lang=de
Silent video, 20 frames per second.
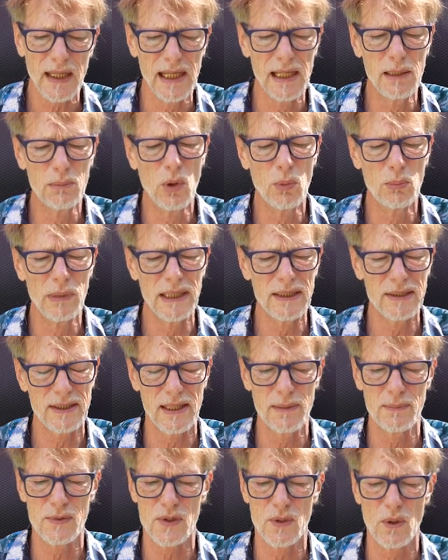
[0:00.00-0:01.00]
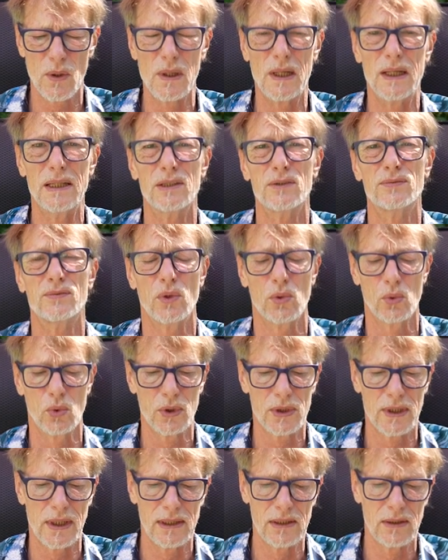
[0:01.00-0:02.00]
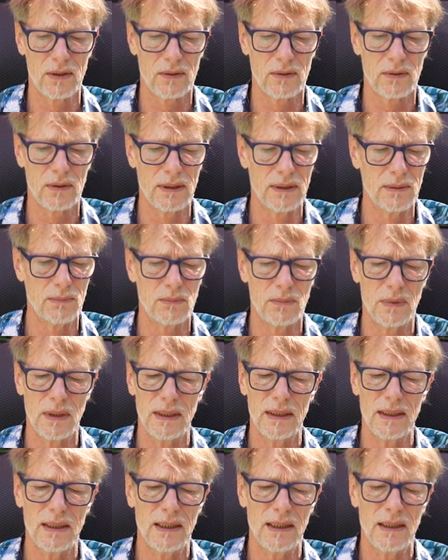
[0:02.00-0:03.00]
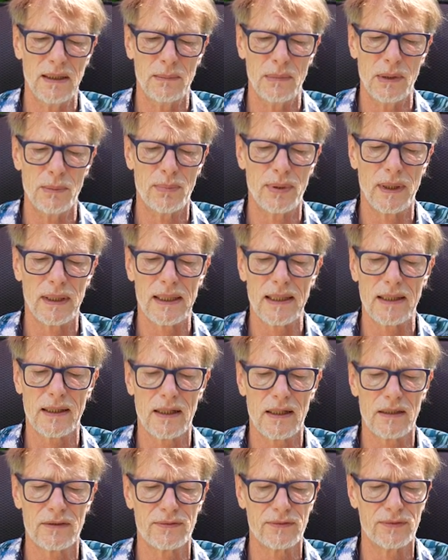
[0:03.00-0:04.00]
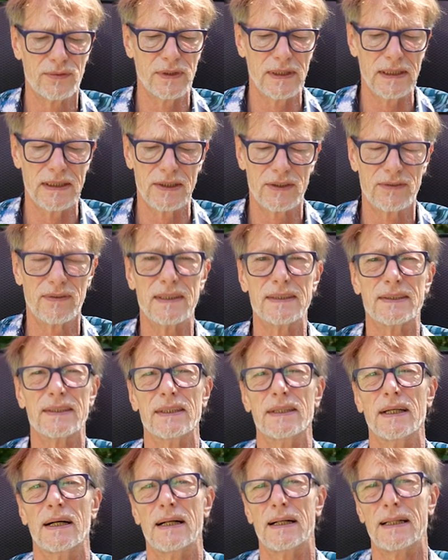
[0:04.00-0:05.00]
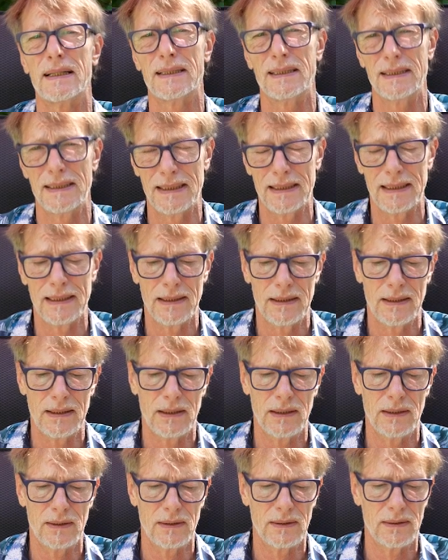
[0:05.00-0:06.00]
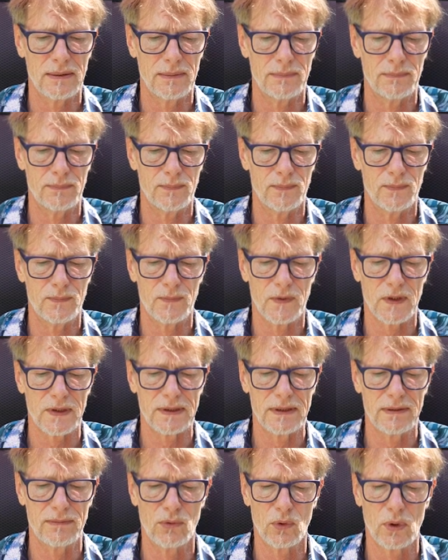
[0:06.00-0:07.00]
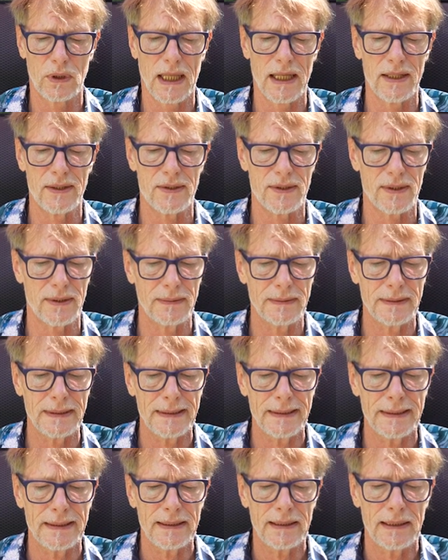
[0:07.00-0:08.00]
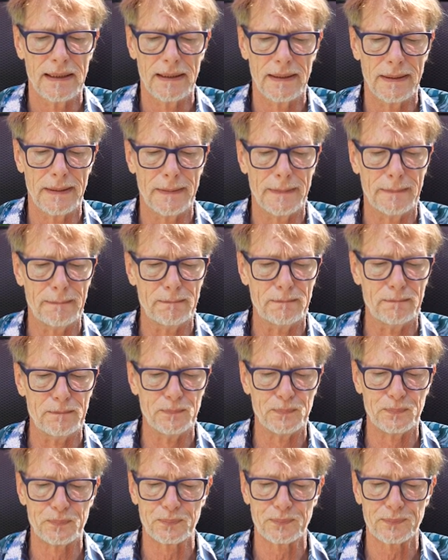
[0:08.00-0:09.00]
Im Moment gibt es noch eine Verurteilung ähm, im Paragraphen 24a, ähm, was ihr wohl kennt. Ähm,